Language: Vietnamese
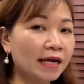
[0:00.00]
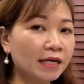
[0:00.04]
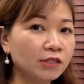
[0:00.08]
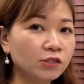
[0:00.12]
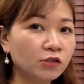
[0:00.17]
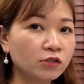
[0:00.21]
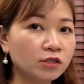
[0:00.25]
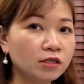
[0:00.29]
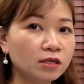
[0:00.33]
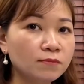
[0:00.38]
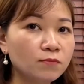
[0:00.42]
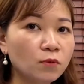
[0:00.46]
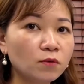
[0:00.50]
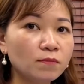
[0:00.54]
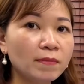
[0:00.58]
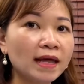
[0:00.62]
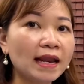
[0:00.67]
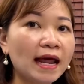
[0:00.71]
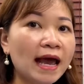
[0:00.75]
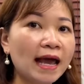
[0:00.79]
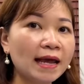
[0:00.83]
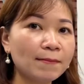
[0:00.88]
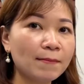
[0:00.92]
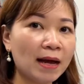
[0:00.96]
à, cho tới
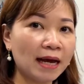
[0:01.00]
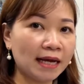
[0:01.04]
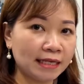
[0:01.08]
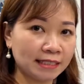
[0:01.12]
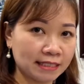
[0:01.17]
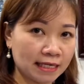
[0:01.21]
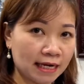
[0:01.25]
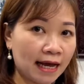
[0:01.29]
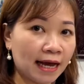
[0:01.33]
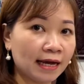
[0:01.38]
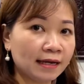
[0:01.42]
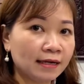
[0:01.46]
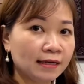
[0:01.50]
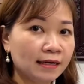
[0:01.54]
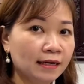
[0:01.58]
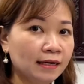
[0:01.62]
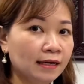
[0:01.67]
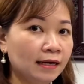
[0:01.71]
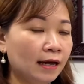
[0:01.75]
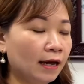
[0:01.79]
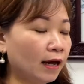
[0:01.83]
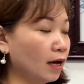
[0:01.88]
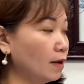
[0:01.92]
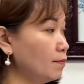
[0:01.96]
1m27 chẳng hạn
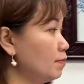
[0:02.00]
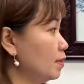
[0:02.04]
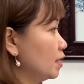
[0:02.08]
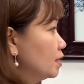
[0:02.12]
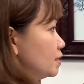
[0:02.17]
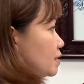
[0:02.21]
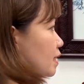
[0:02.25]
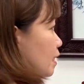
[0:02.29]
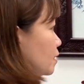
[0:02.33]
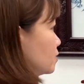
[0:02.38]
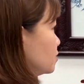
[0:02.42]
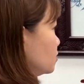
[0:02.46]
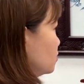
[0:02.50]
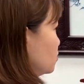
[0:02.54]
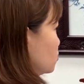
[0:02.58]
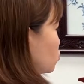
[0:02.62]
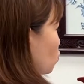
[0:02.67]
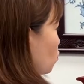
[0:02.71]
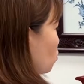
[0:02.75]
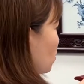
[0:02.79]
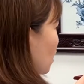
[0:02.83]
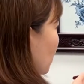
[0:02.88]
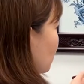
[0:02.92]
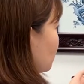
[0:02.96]
Đấy, mình sẽ sử
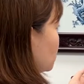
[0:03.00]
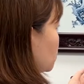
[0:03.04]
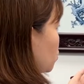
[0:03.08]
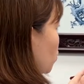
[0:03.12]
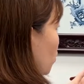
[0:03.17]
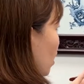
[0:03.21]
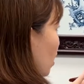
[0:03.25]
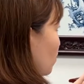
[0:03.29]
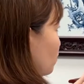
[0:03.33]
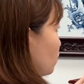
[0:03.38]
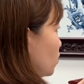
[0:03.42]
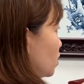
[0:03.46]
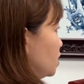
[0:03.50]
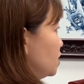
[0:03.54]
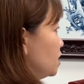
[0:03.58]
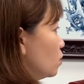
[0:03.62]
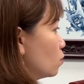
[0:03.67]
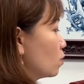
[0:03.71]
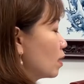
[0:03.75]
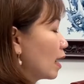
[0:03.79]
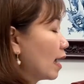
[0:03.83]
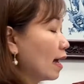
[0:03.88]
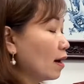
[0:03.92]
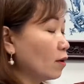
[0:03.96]
dụng cặp chóe với
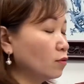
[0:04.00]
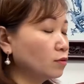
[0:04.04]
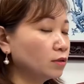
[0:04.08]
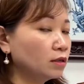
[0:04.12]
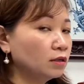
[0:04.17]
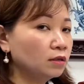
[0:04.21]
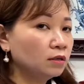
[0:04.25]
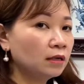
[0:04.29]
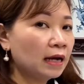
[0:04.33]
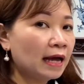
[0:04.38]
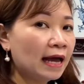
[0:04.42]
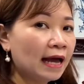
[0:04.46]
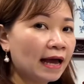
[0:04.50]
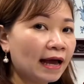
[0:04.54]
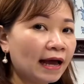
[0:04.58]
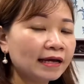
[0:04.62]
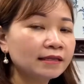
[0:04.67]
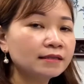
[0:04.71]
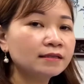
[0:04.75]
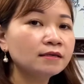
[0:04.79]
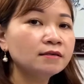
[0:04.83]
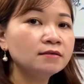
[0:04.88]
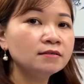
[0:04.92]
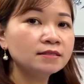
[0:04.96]
chiều cao từ
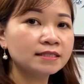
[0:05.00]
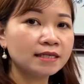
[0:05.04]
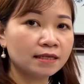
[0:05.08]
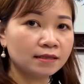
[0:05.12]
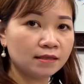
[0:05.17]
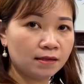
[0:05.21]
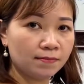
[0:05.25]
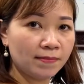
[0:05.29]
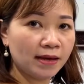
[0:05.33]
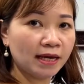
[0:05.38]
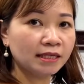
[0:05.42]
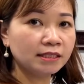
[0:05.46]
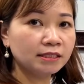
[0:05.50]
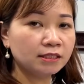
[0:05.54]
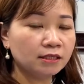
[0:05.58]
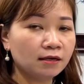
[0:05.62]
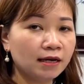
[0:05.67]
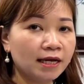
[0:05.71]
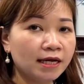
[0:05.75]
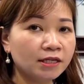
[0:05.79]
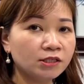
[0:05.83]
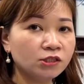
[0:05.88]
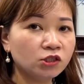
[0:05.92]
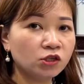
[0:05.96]
24cm trở
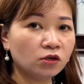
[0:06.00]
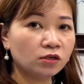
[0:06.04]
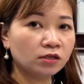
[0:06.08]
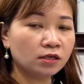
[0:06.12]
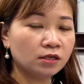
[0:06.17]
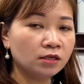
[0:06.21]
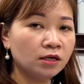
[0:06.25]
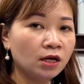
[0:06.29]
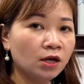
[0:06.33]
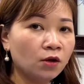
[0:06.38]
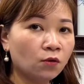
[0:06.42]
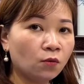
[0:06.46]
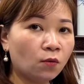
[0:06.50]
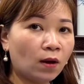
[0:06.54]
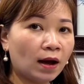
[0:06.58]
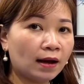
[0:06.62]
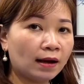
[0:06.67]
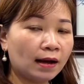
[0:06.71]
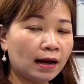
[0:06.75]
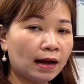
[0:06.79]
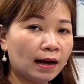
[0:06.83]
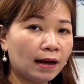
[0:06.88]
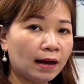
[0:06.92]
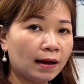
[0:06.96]
lên cho tới
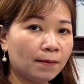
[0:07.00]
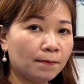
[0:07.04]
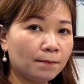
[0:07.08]
khoảng